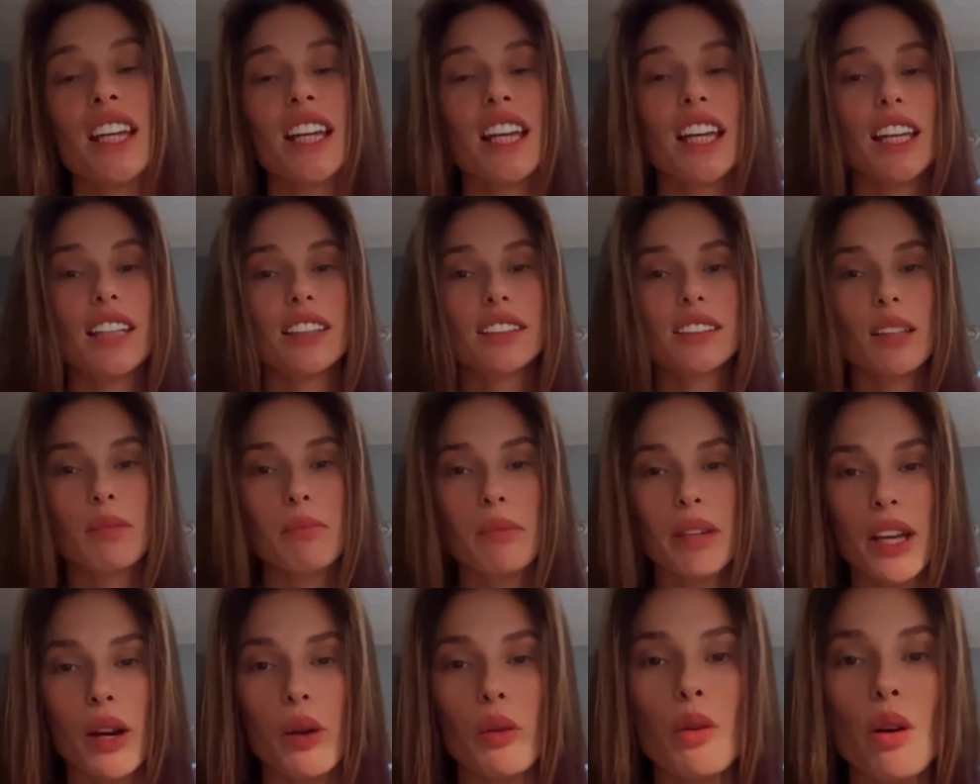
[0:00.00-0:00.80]
Ele
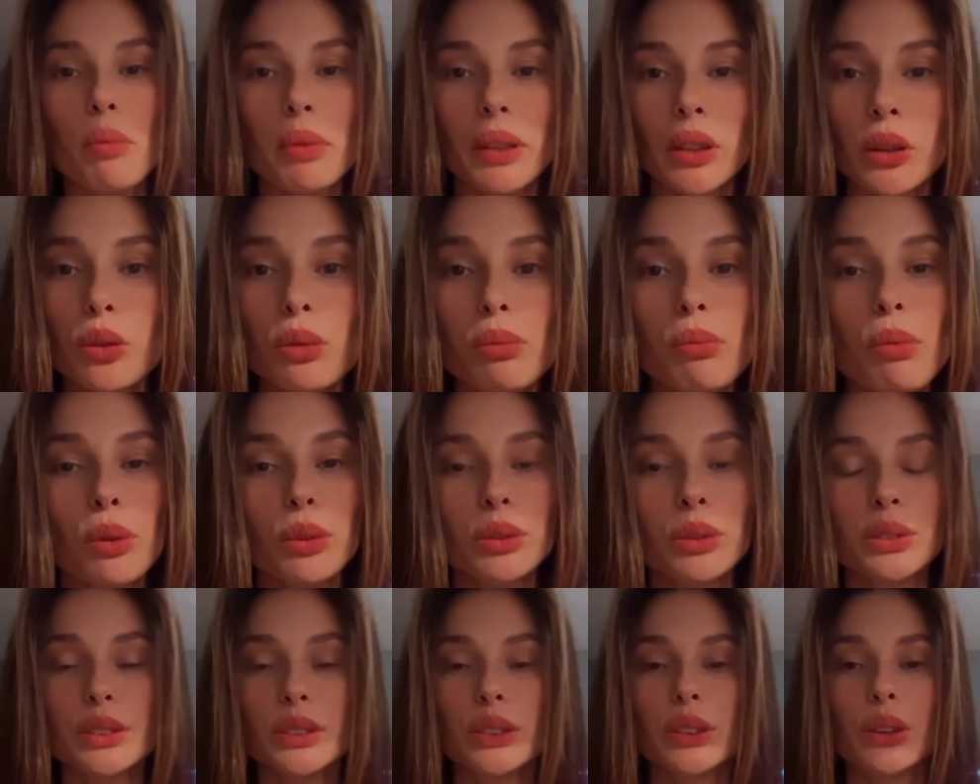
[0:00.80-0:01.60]
também é um homem do
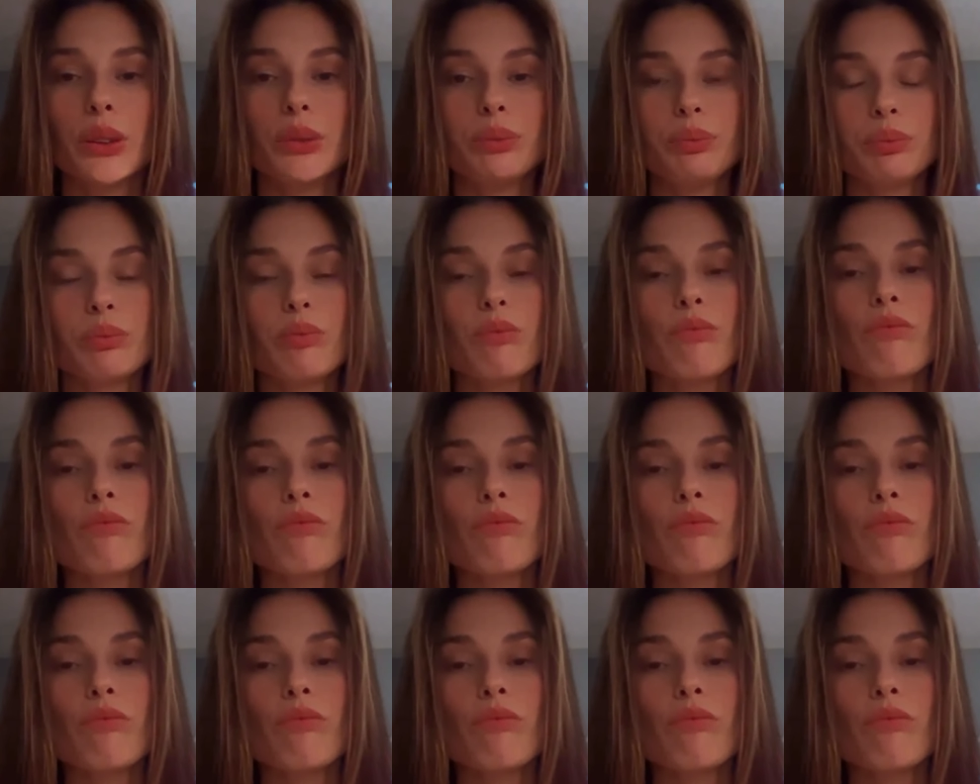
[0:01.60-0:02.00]
mundo.